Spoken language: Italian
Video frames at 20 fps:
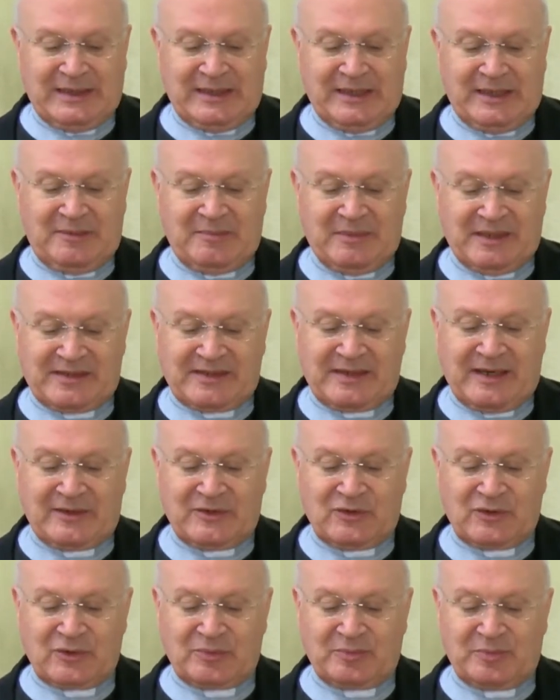Il
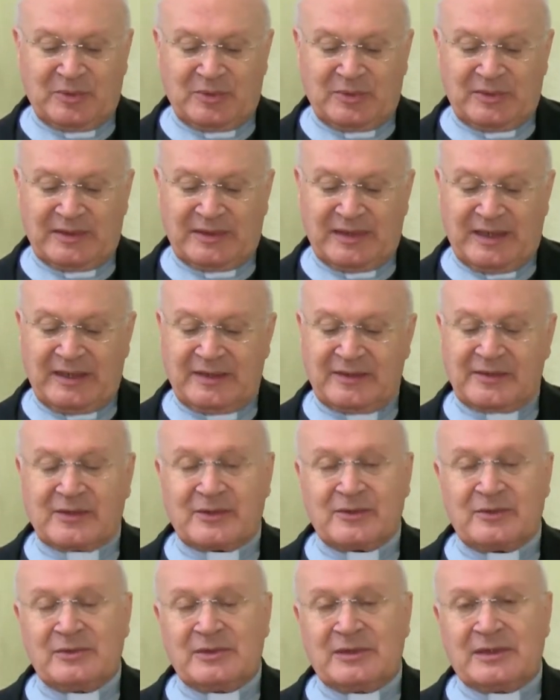messaggio più
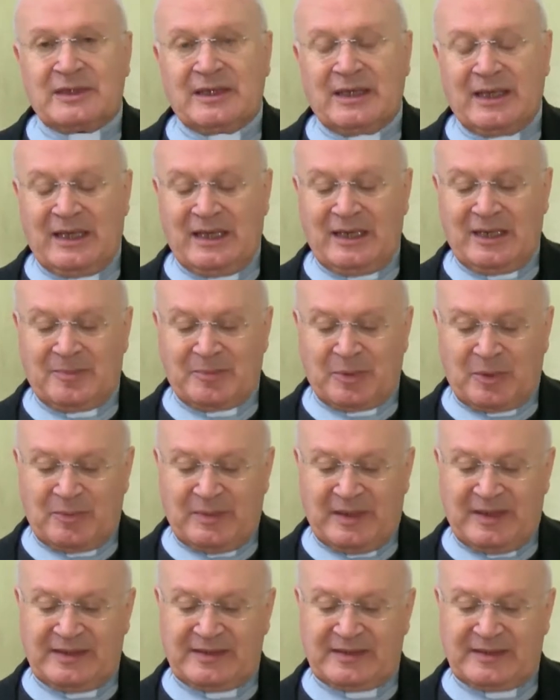intenso è la
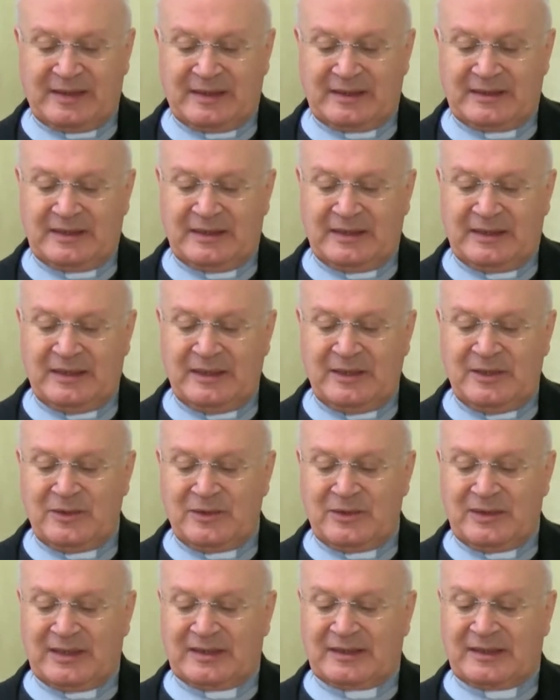promessa di
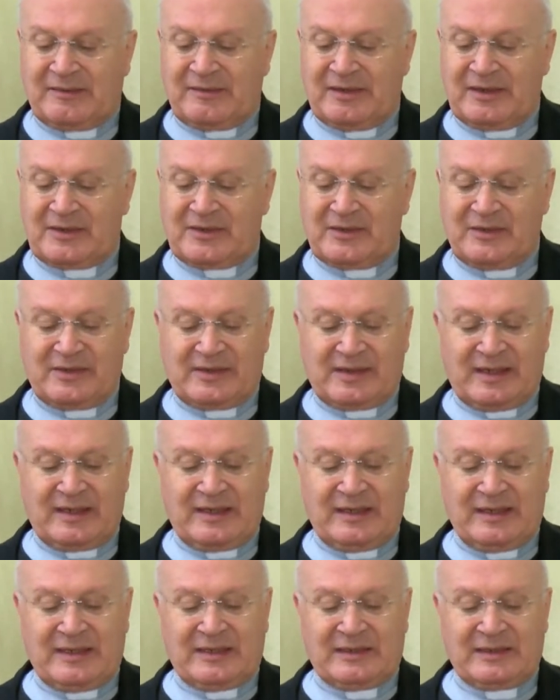Dio attraverso
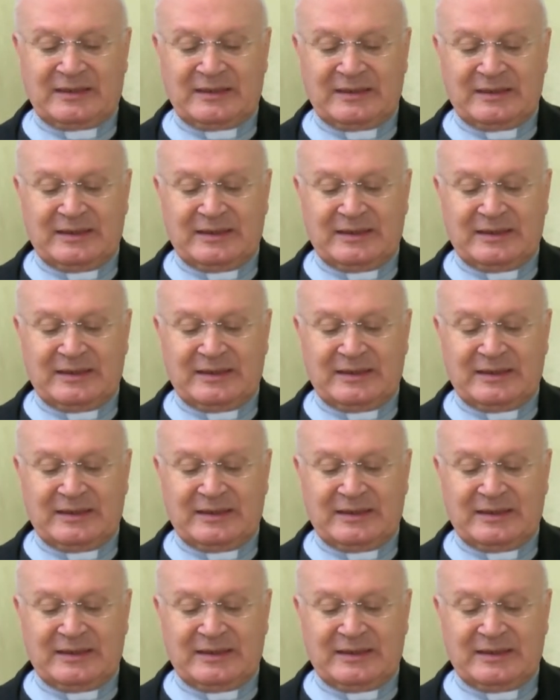Isaia.